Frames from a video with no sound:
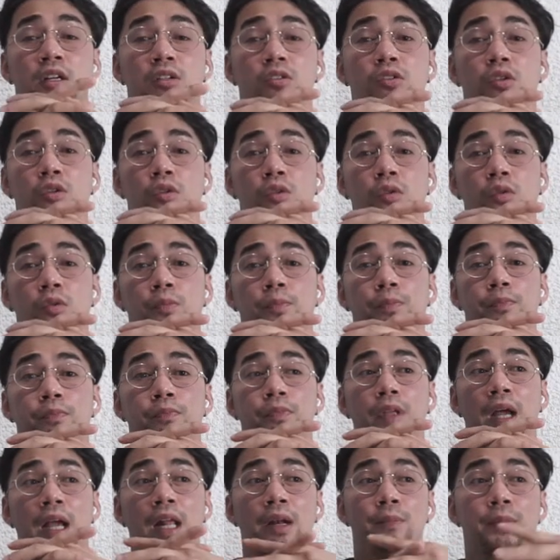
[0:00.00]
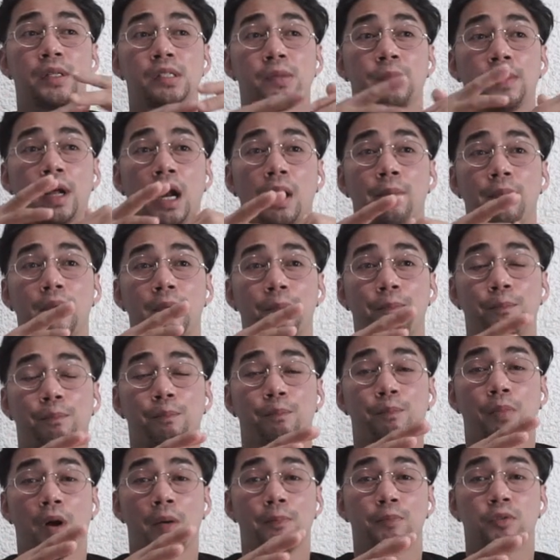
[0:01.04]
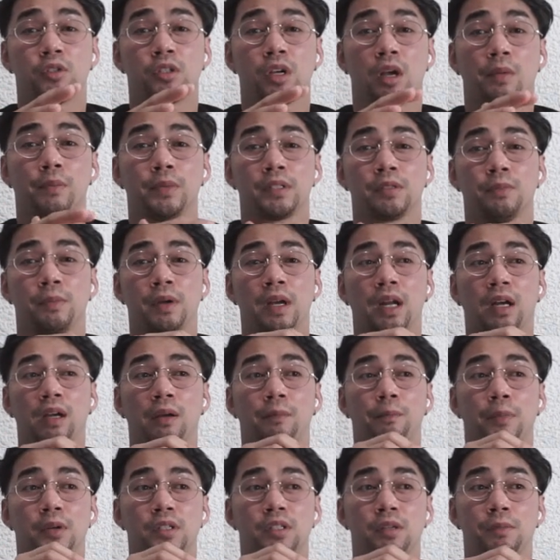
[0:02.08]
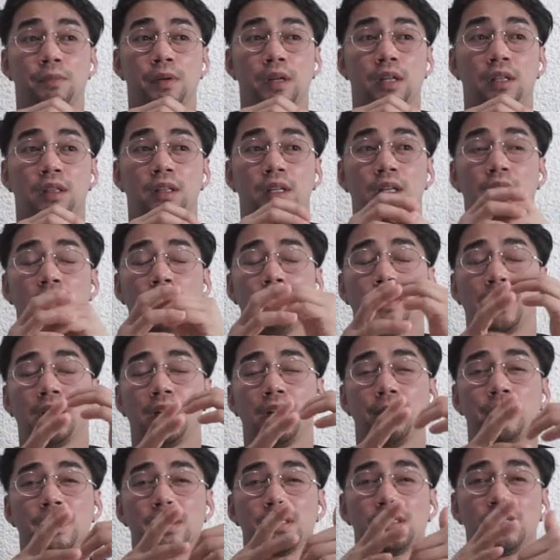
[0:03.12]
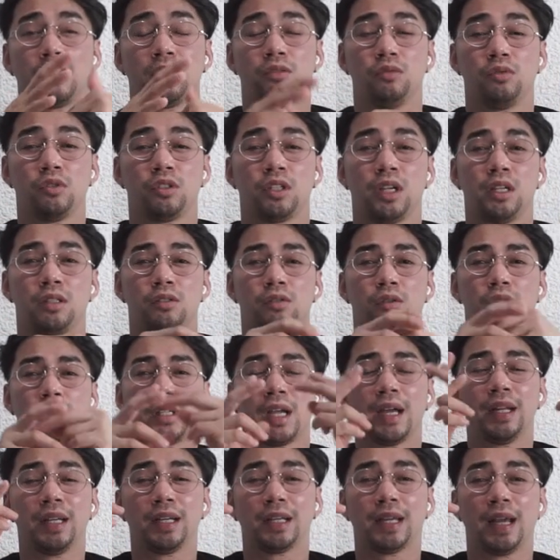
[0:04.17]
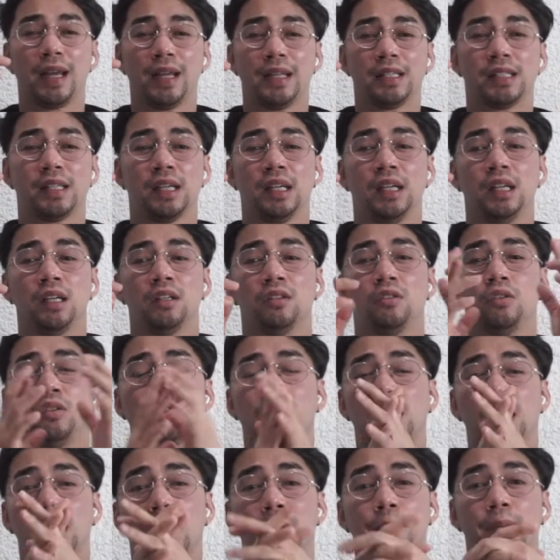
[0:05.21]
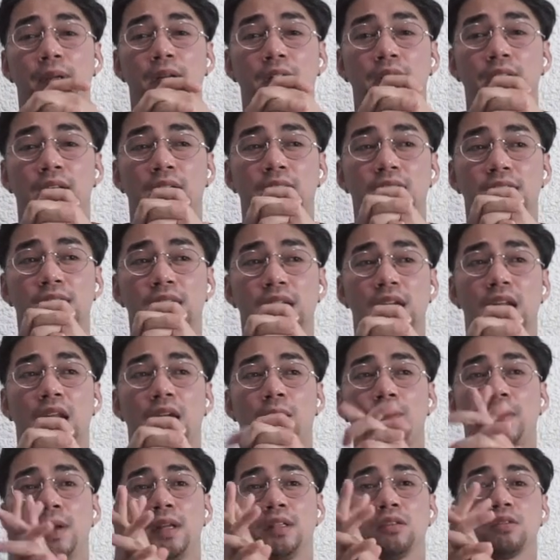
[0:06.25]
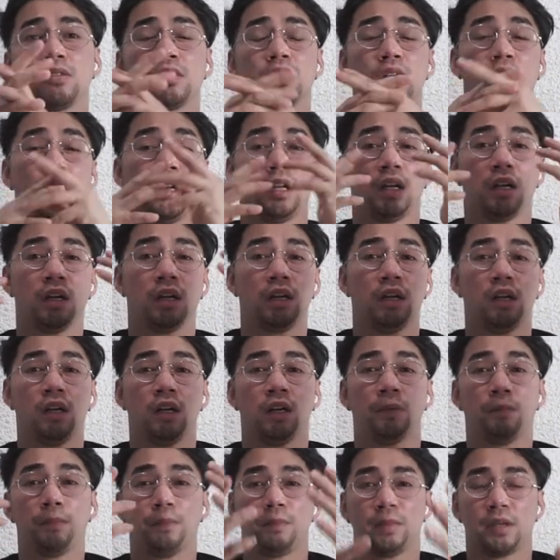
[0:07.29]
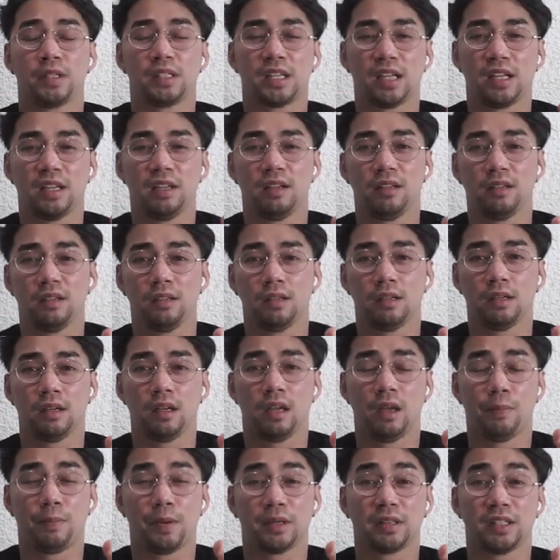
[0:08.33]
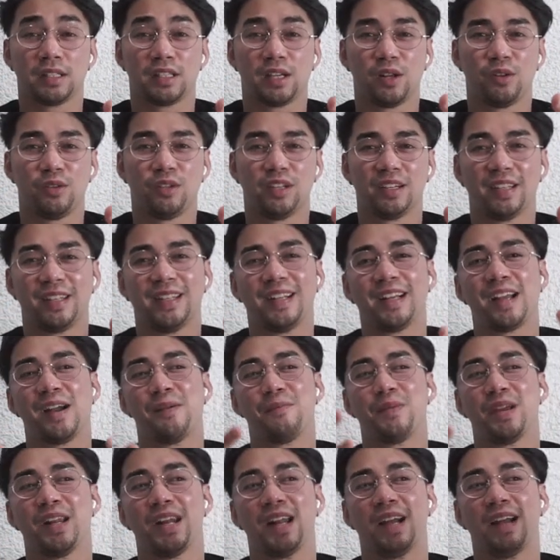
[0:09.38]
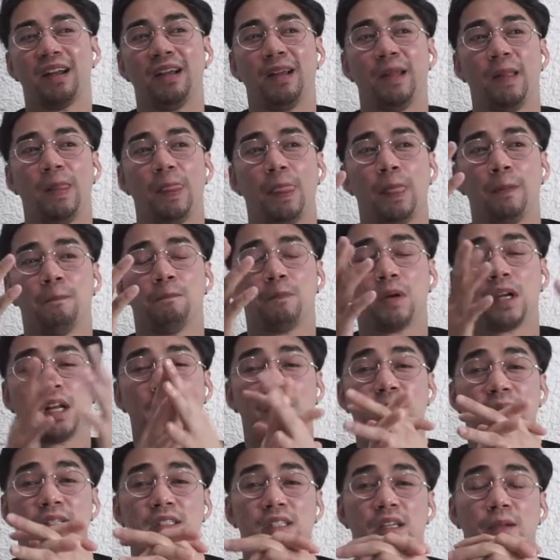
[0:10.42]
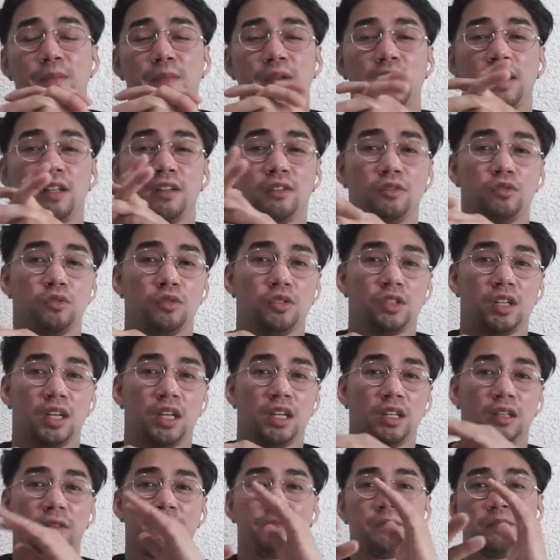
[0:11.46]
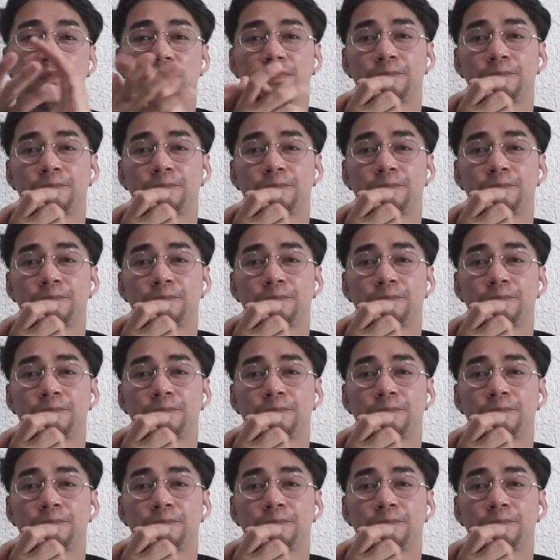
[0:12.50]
So, dahil mas maraming pop siya, mas malaking possibility na maglabas ng shade. So, sana guys, yun talaga pinagdadasal namin. So, sana ipagdasal na natin kami na maglabas kami ng new shade.